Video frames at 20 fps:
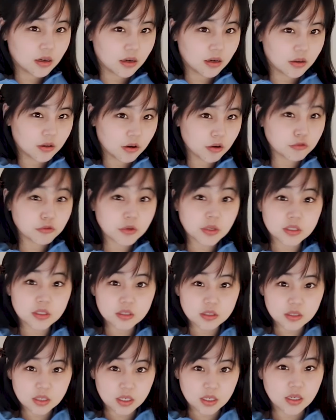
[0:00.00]
어,
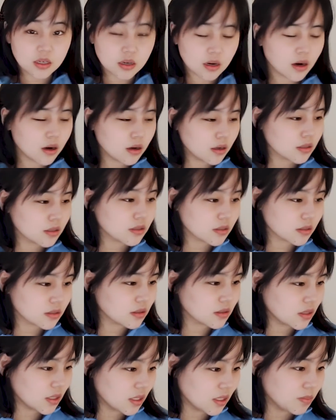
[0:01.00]
결국에는 이
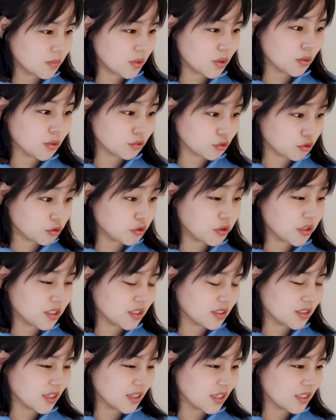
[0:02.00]
COGS 이 비용
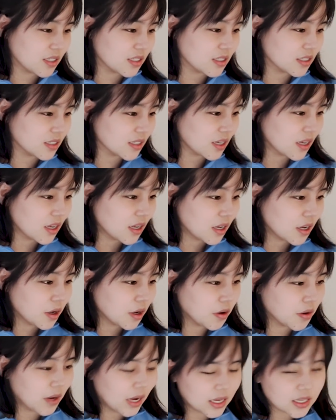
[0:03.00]
줄이는 데는
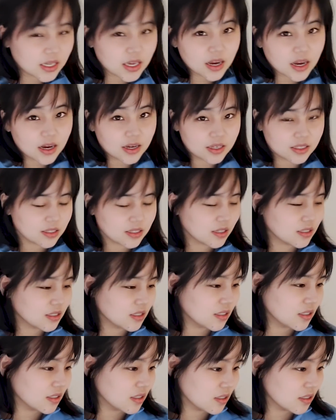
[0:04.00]
어, 한계가
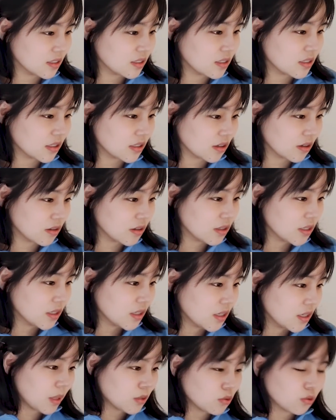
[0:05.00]
있다는 뜻이죠.
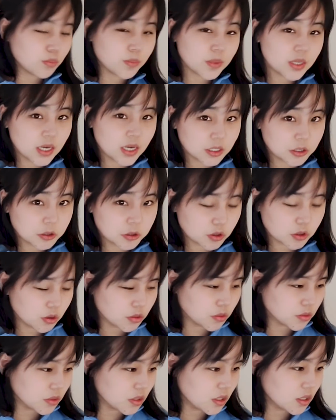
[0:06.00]
배송비 같은
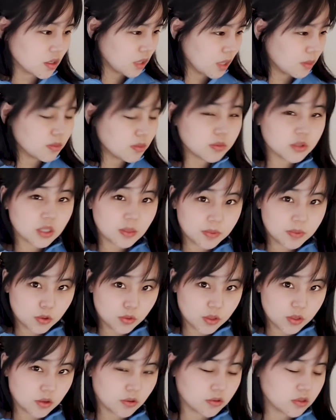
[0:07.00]
경우는 대부분의
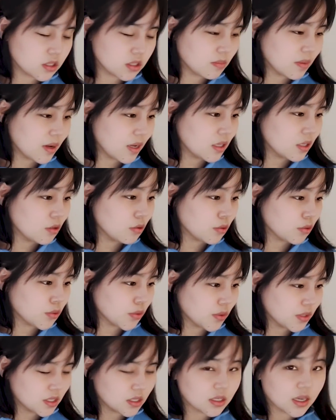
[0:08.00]
비용이 그렇지만 이것도
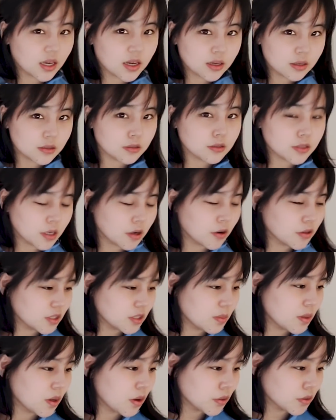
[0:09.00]
이제 스케일이
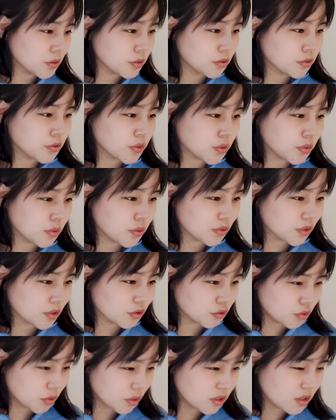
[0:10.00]
커지면 커질수록
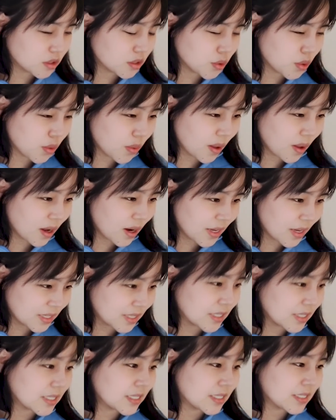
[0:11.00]
줄어드는 효과가
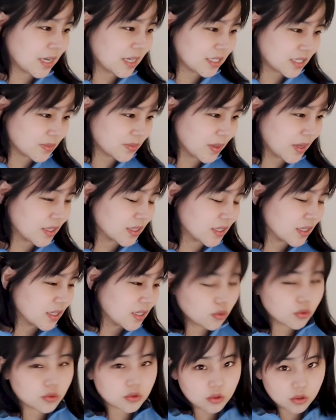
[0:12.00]
있긴 하지만
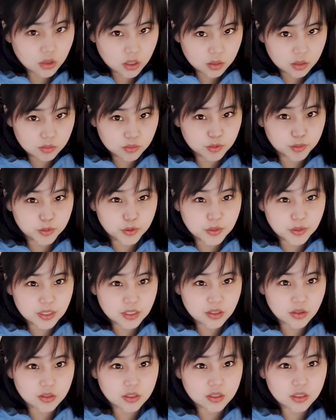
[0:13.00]
비용적인
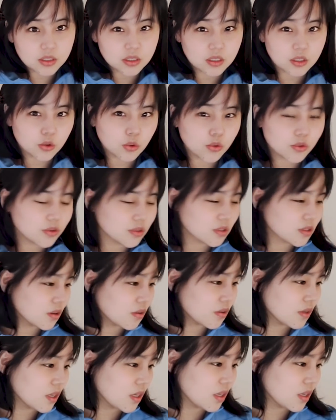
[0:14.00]
부분에서는 이
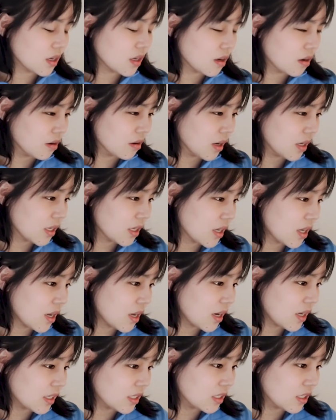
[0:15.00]
효율성이 어,
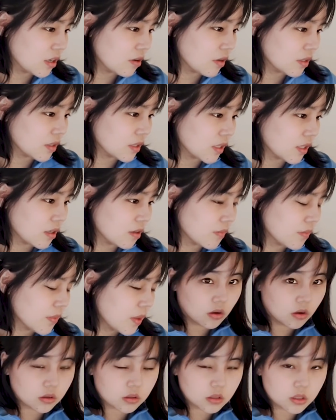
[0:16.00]
한계가 있는 것 같아요.
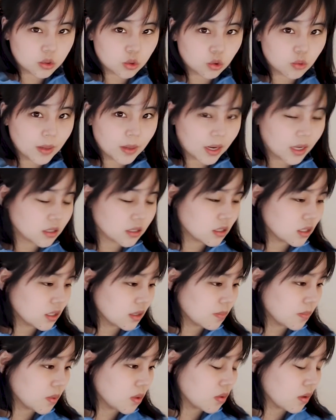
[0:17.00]
어, 그리고
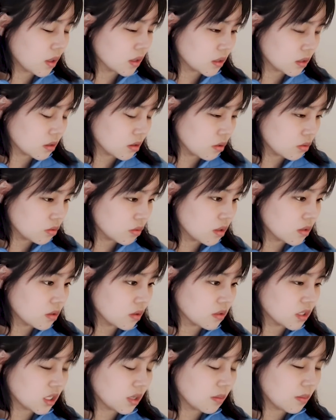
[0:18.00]
마케팅 비용 같은 경우는
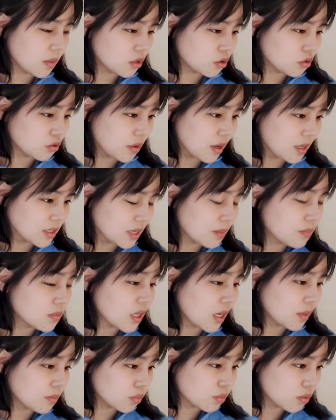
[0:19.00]
전체 매출의 한 3,
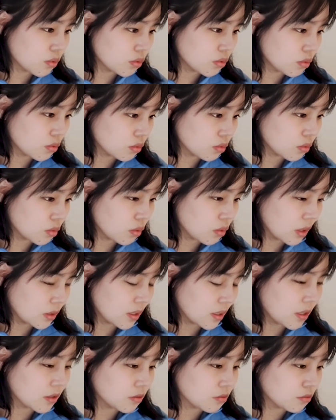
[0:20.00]
4% 정도가
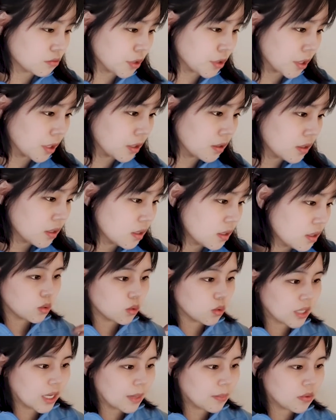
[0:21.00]
되어 있고요.
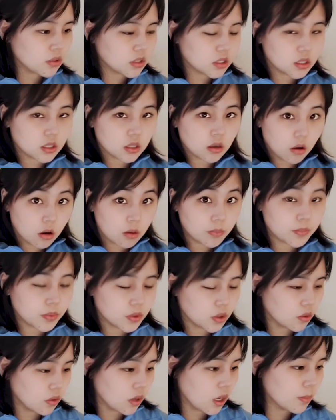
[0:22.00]
그리고 나머지 영업
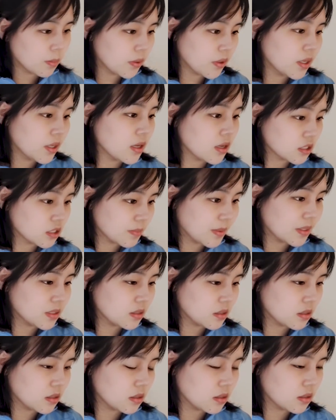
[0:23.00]
비용, operating
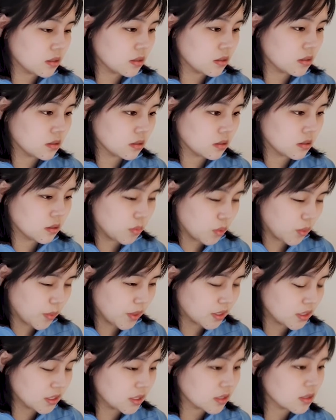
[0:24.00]
expenses를
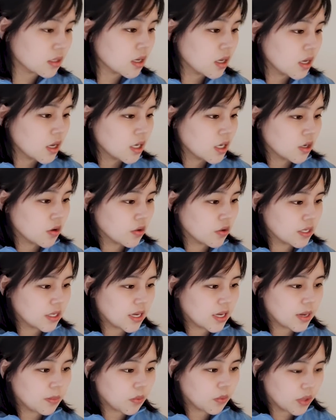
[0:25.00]
보면은
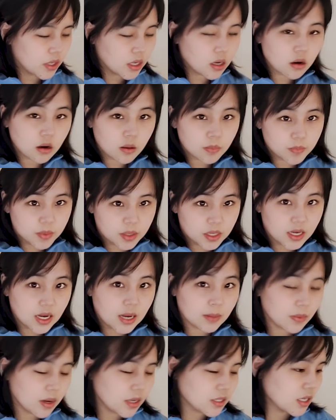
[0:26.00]
여기에 뭐 인건비,
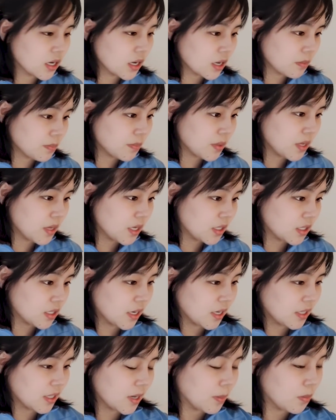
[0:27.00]
감가상각비 같은
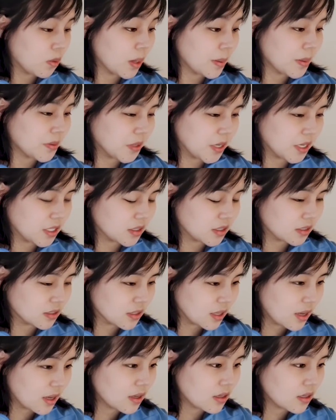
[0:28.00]
게 다 포함이 되어
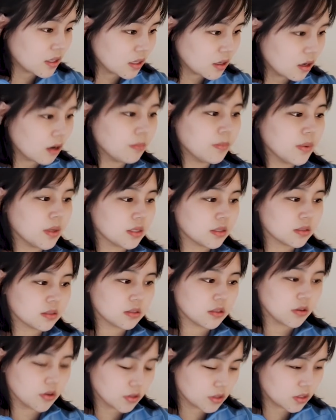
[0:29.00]
있는데 이
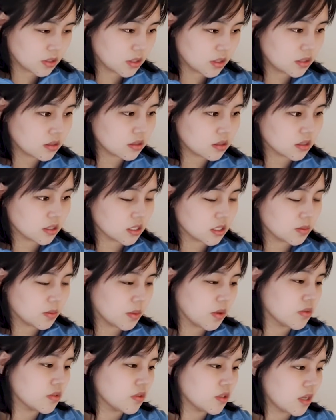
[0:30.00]
OPEX 역시 지금
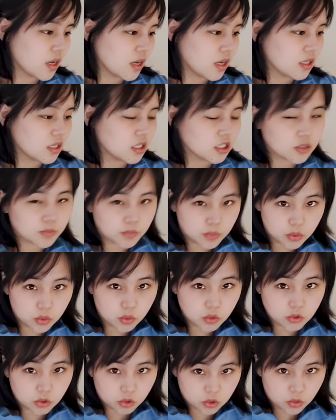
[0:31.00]
현재 한
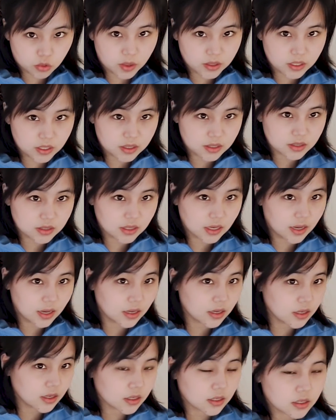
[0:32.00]
20% 정도가
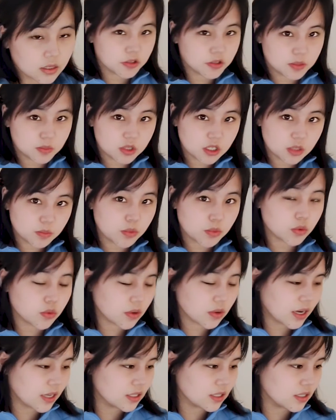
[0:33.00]
되는데
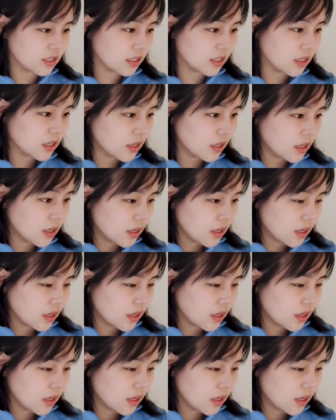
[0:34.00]
17%까지 뭐